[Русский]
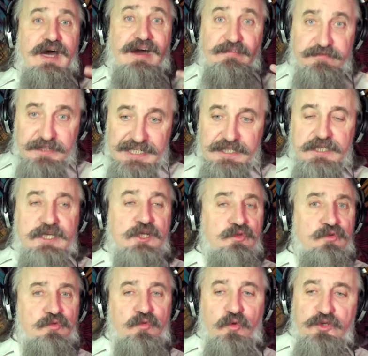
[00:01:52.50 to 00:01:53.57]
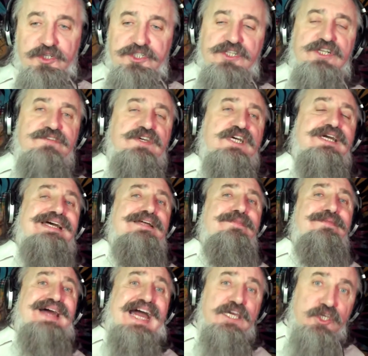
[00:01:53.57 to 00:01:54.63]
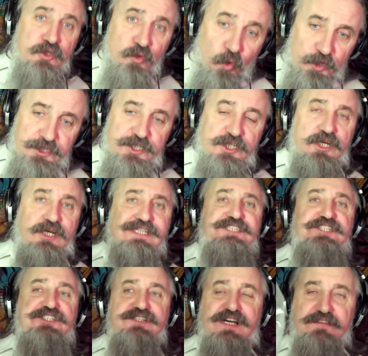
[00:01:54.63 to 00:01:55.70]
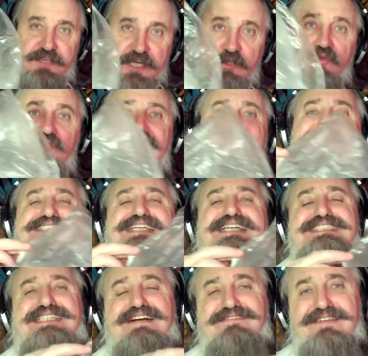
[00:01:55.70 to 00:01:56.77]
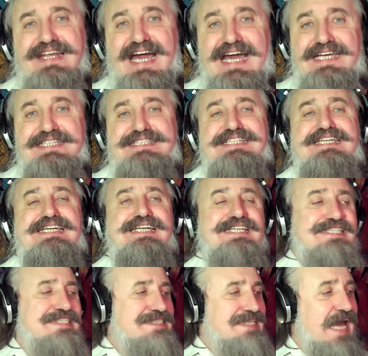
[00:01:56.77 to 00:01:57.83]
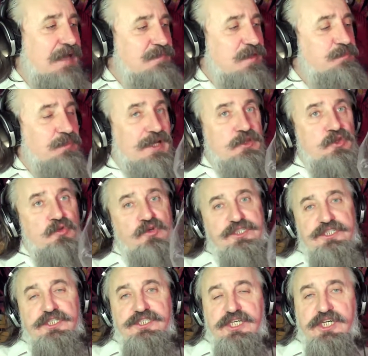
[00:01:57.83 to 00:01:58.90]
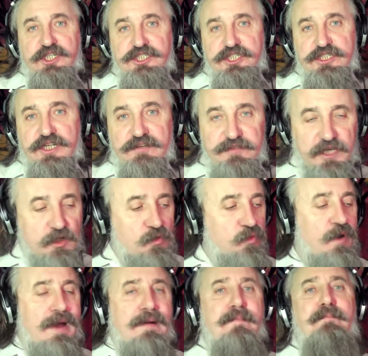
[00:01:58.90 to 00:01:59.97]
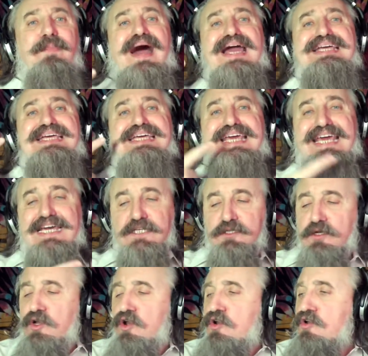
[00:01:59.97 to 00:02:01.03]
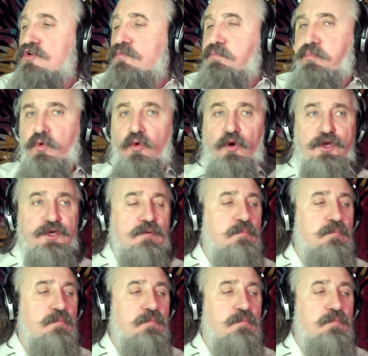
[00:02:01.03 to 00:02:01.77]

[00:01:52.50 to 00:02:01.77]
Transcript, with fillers: а вы или другой человек даете человеку или заставляете, или сами подносите к человеку пакет любой